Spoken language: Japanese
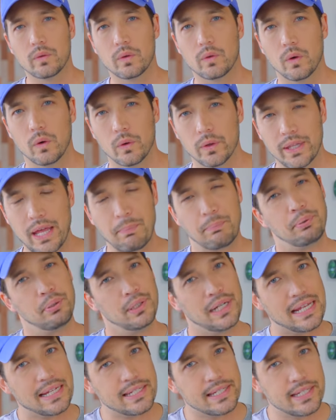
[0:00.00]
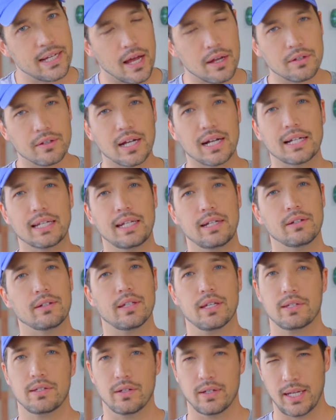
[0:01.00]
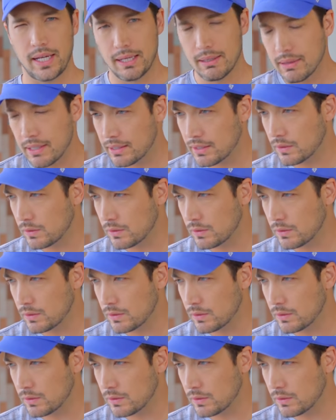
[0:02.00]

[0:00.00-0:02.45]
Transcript: 構なプレッシャーの中にいるんですよね。